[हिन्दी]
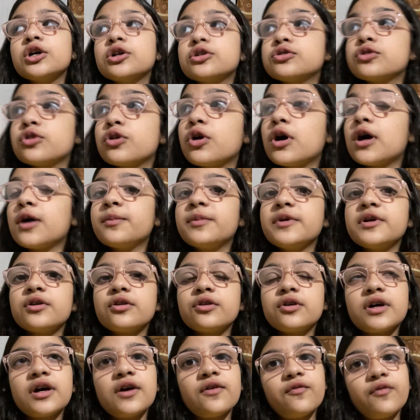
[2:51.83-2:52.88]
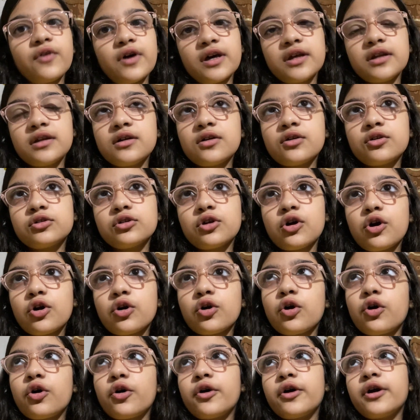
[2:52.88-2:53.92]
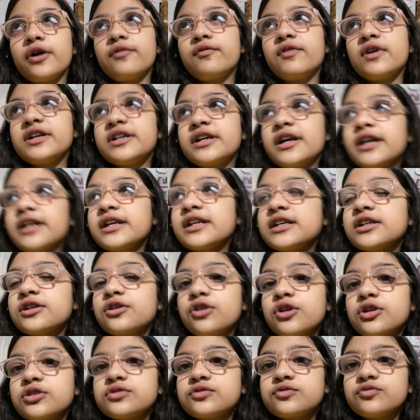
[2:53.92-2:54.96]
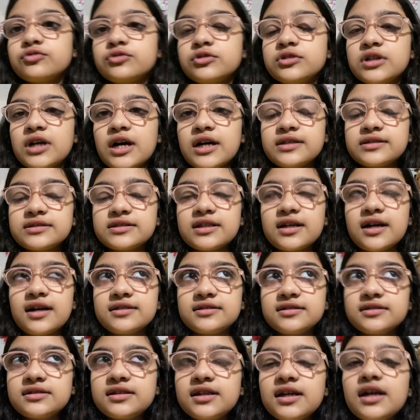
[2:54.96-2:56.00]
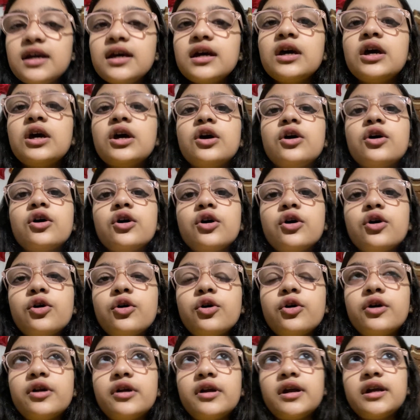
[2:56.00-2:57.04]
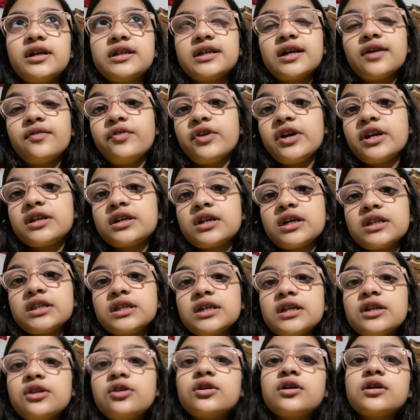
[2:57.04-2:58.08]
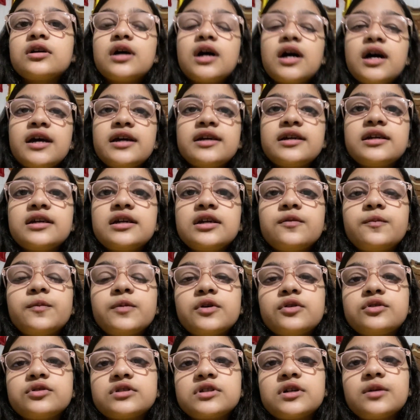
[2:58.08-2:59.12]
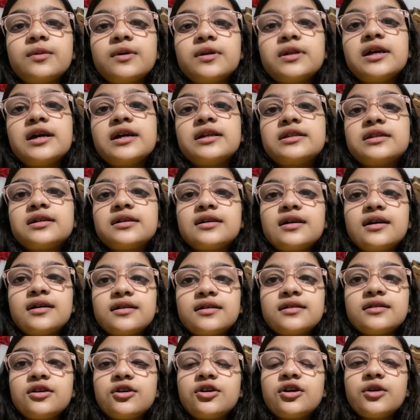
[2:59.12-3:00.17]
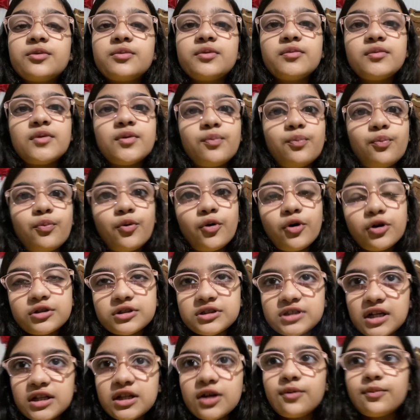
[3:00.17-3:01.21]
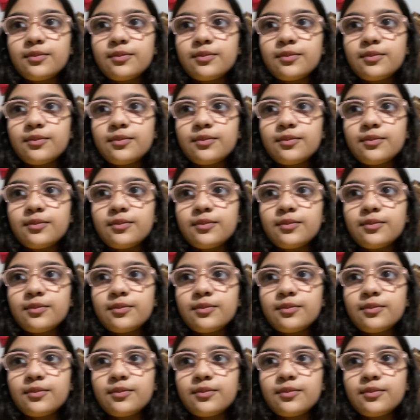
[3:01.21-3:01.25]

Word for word: तो अभी हो गया वन ओ क्लॉक और वन थर्टी इन्होंने स्कूल से आ जाना है और इनका वेट करते हैं लोग आएंगी फिर उसके बाद देखते हैं क्या करना है अभी मैं बहुत ज़्यादा